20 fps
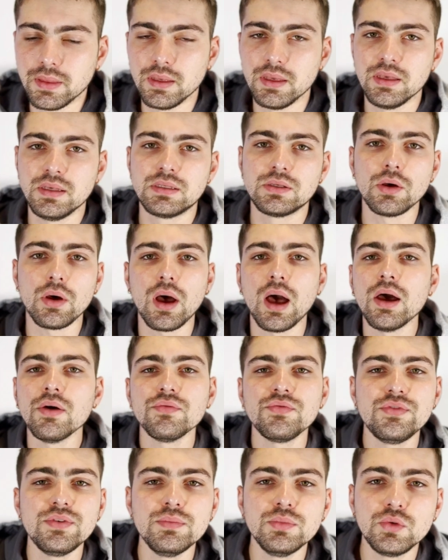Il sort un
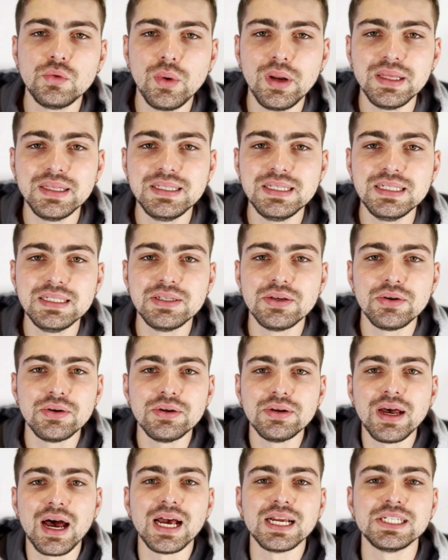film tous les 10
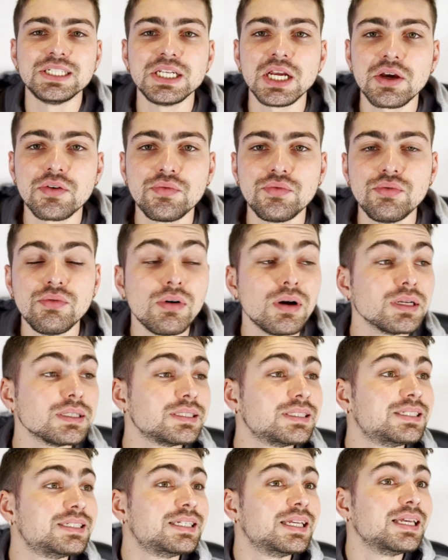ans, à chaque fois,
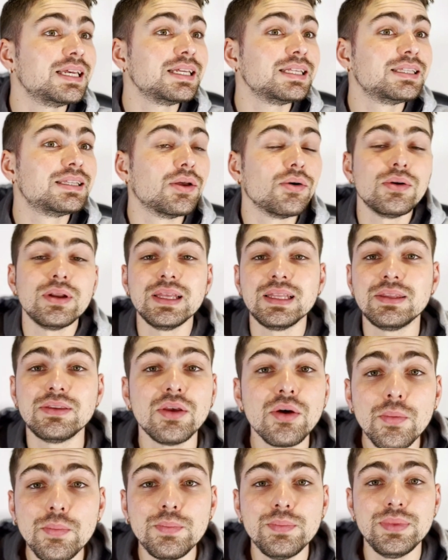c'est dans les
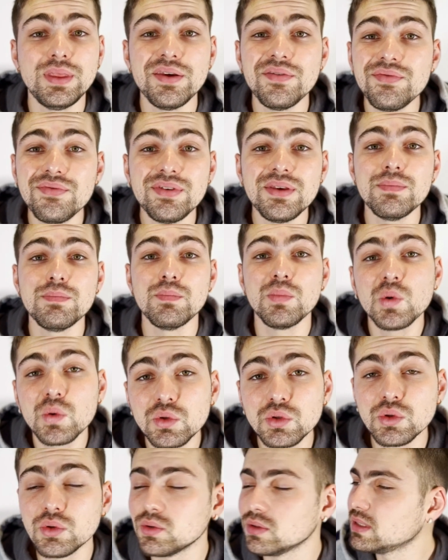tops des films
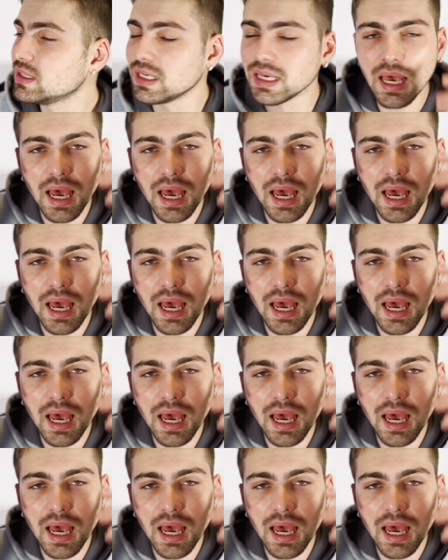mondiaux. C'est